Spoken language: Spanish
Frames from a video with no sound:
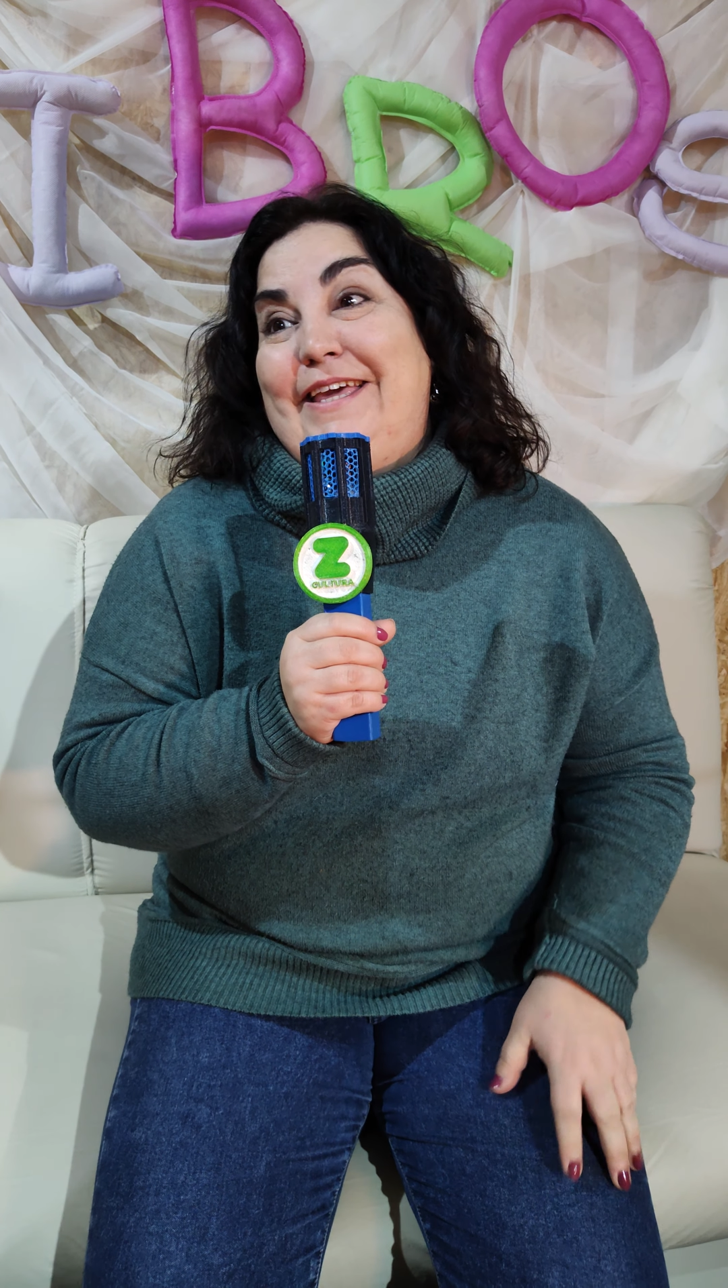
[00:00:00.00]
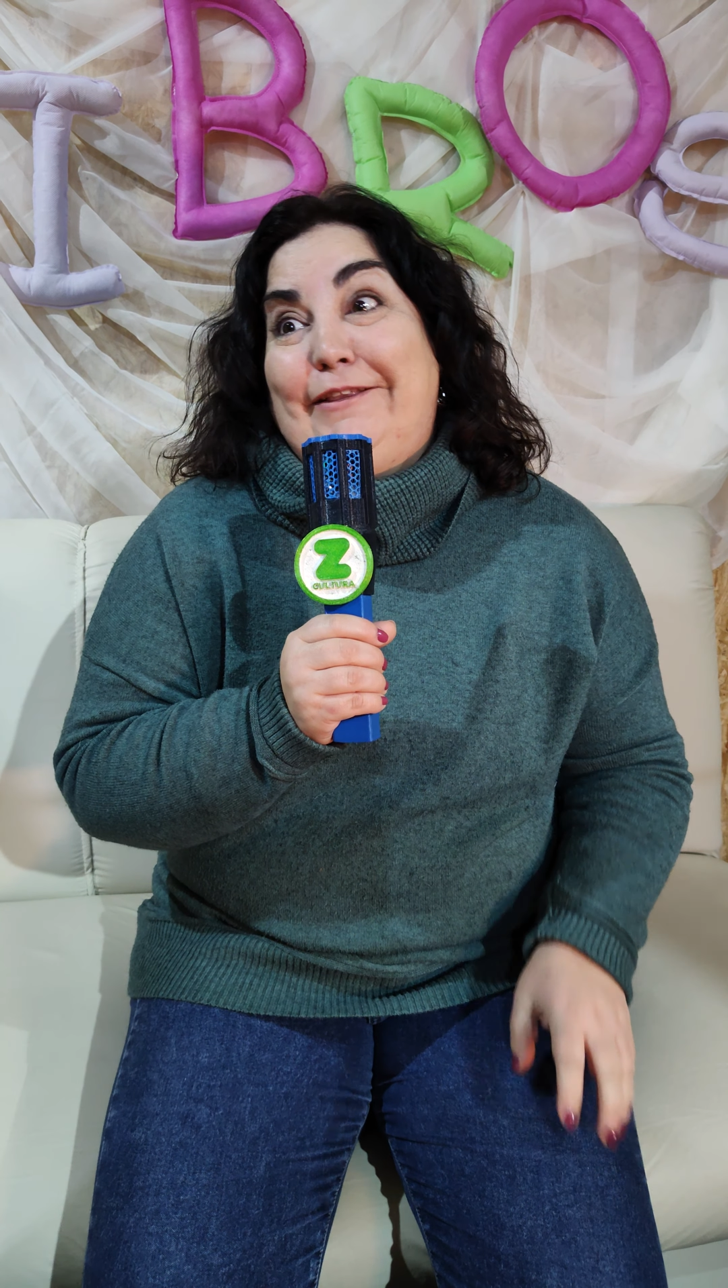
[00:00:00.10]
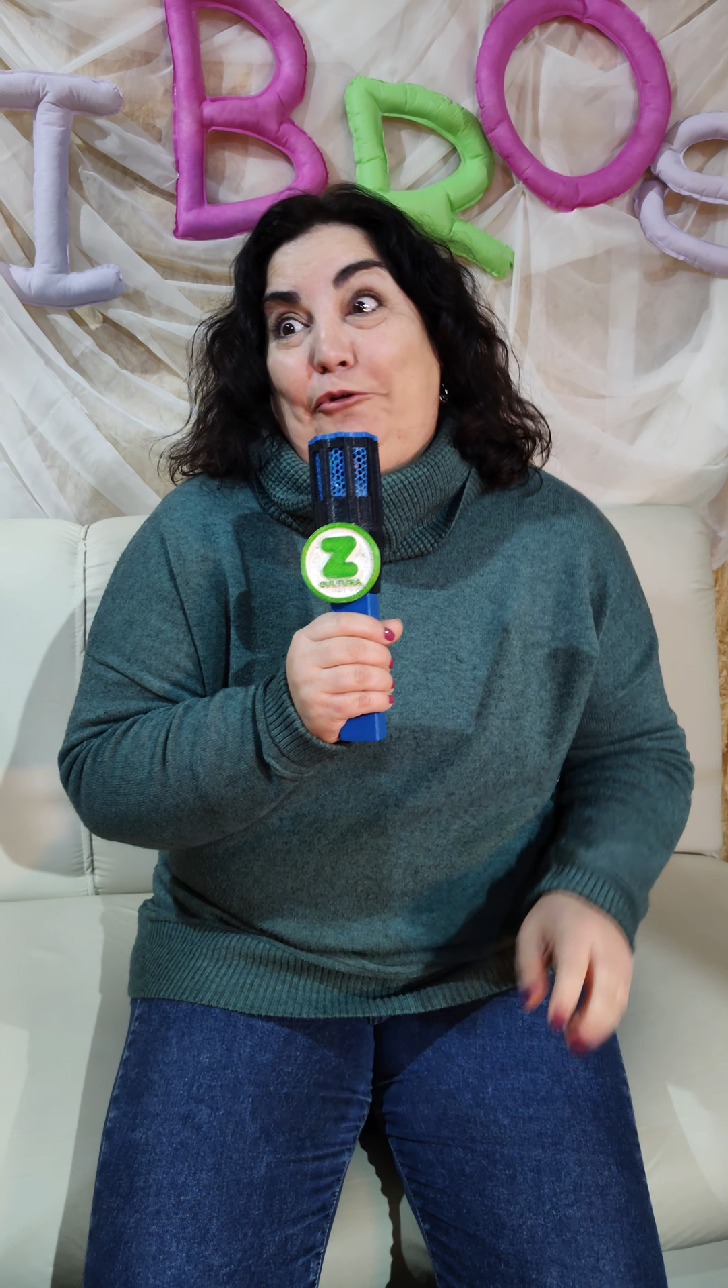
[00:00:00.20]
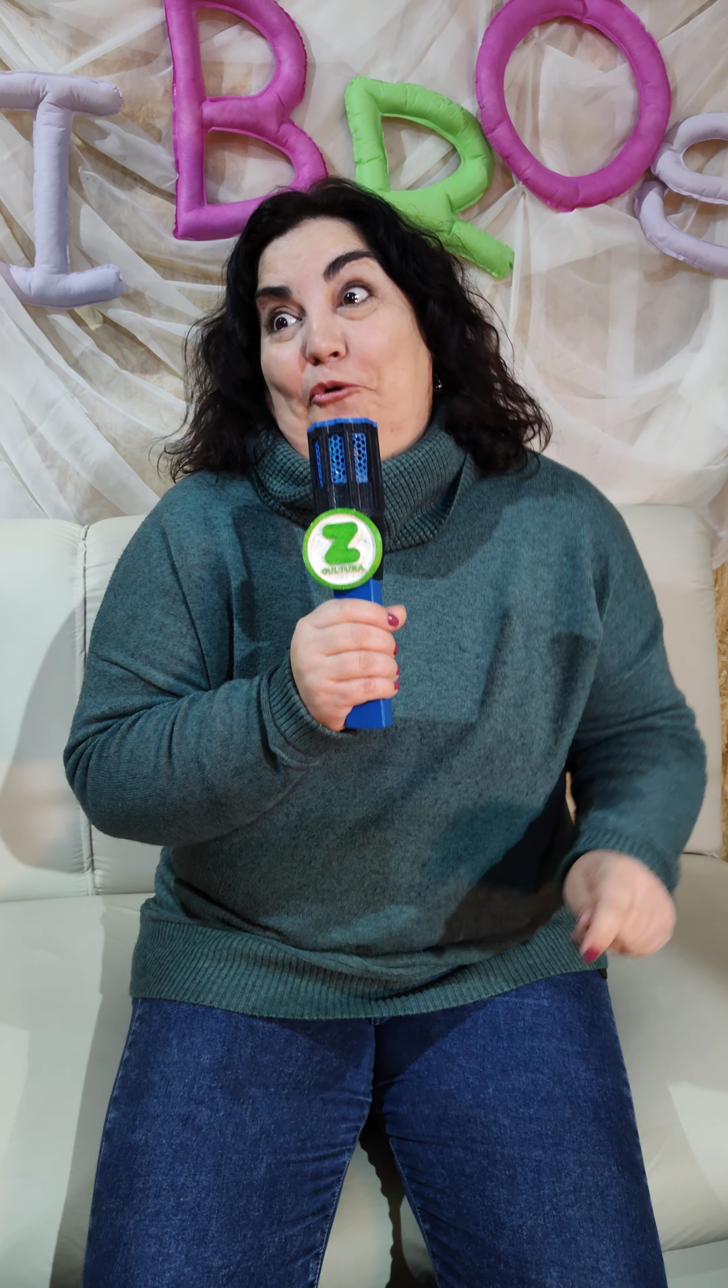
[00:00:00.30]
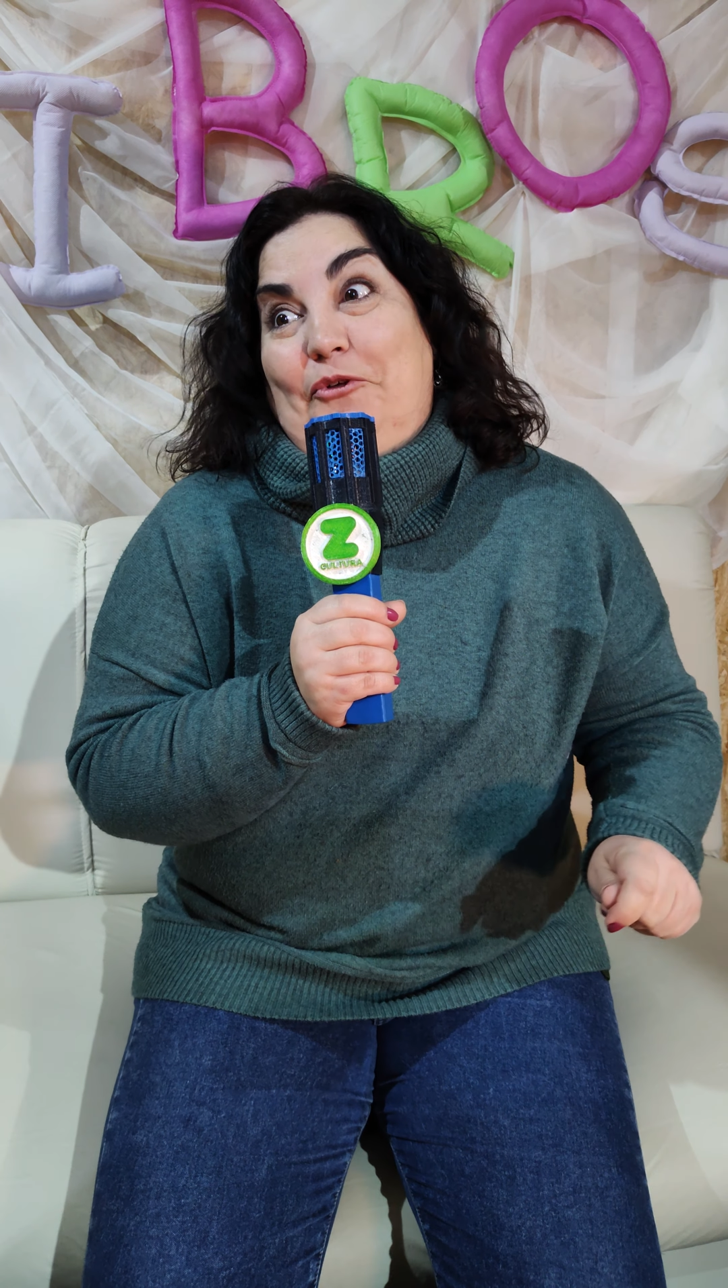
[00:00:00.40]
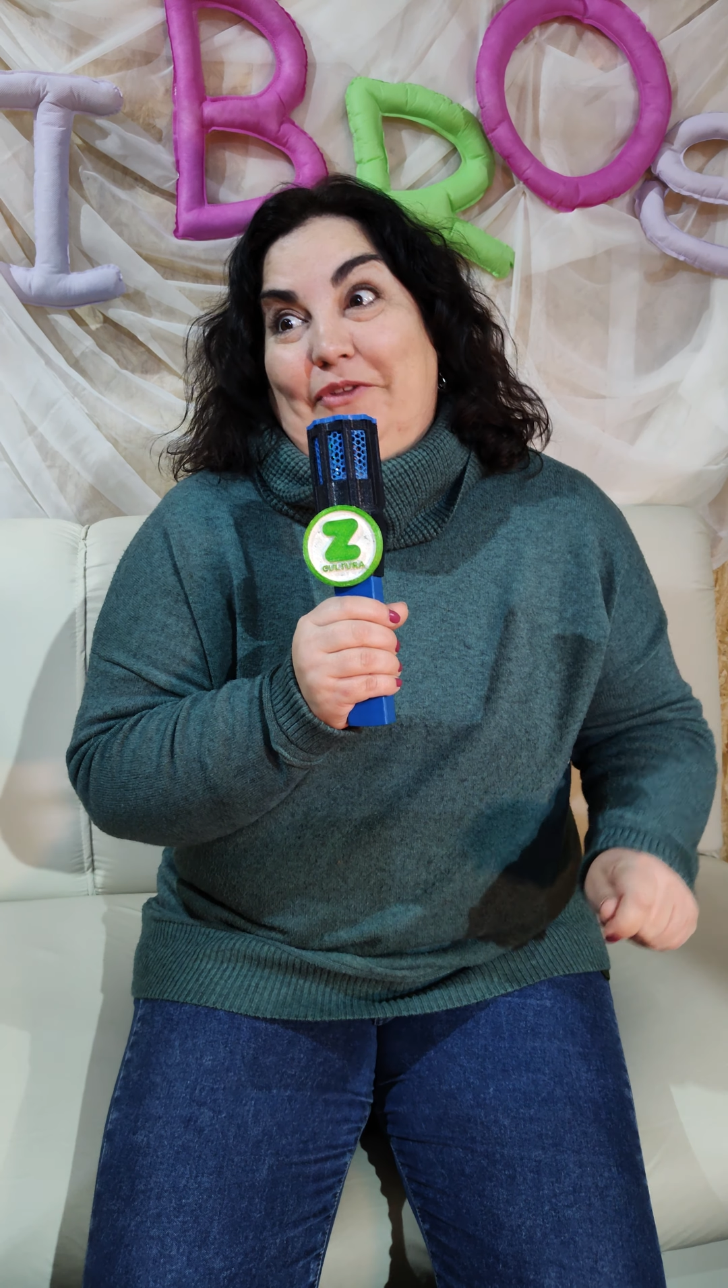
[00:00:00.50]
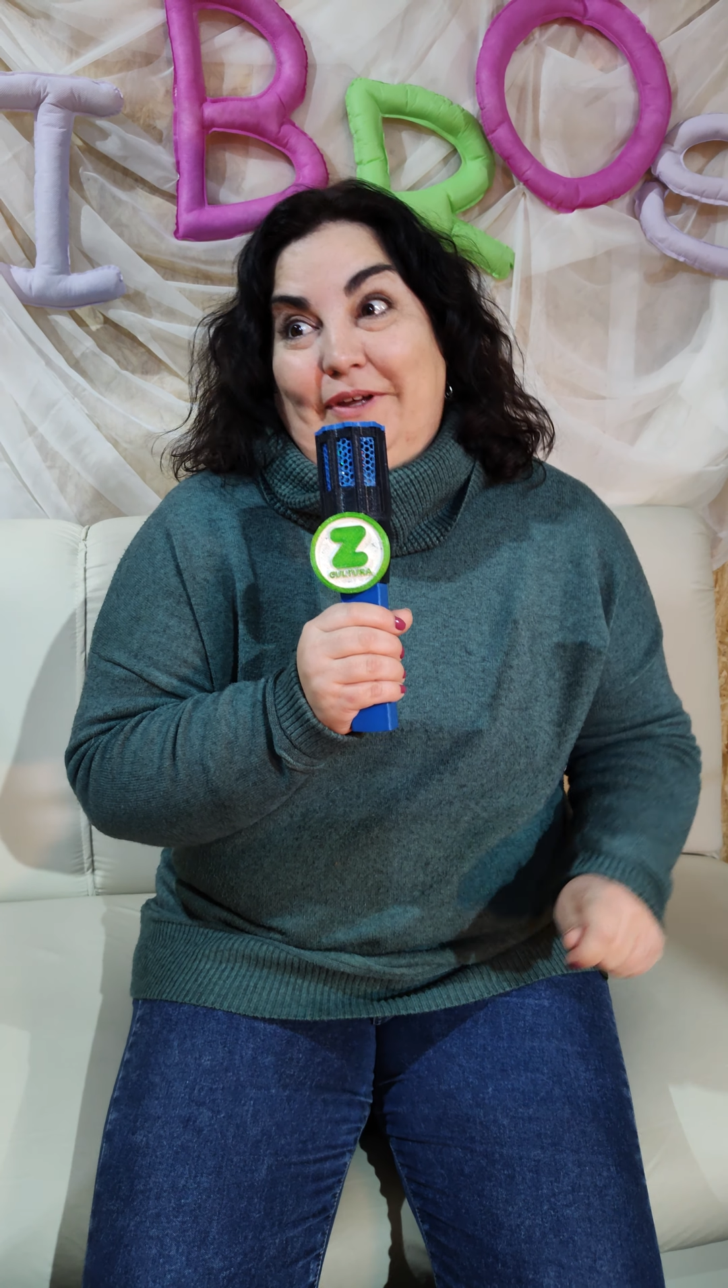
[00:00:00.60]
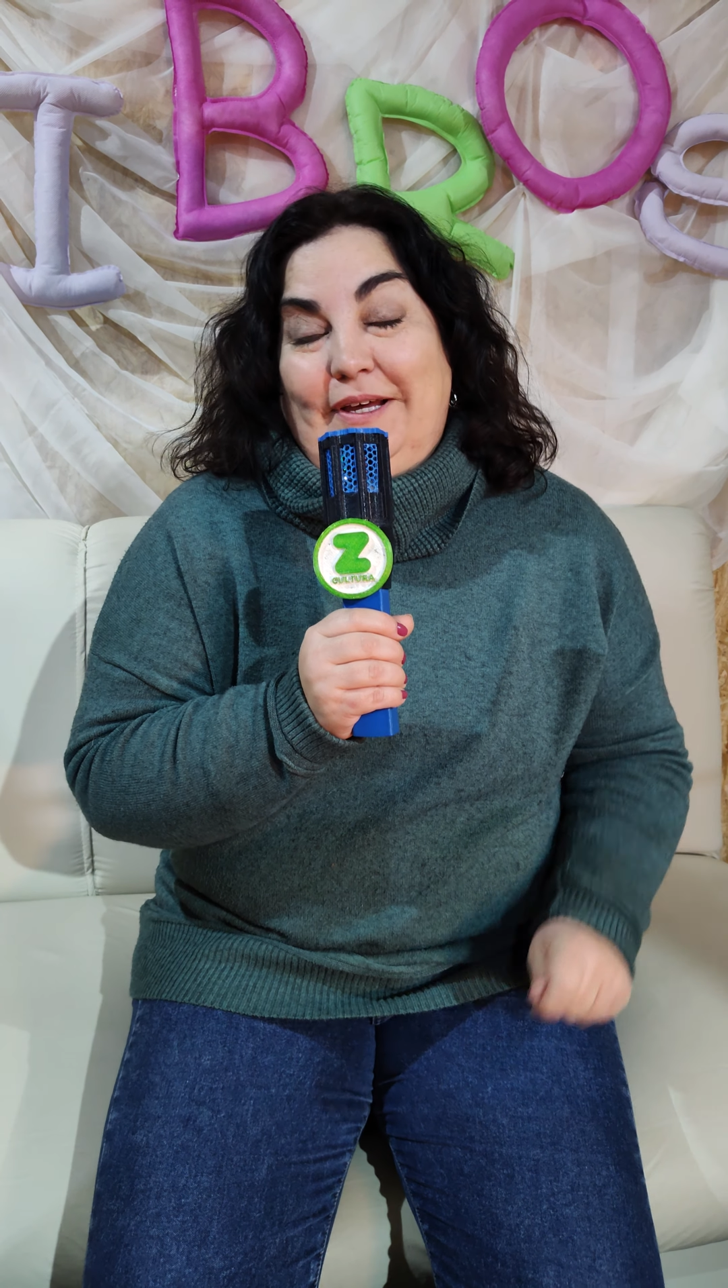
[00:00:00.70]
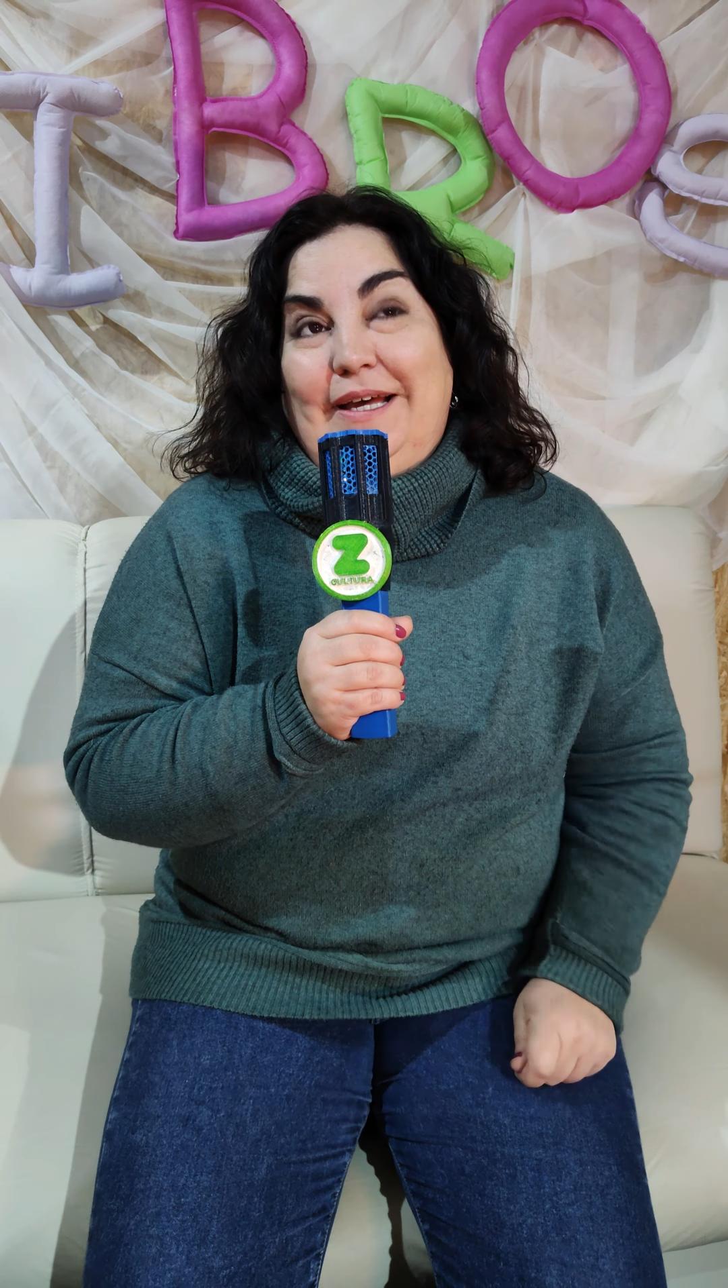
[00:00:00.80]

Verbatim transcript: inquietud.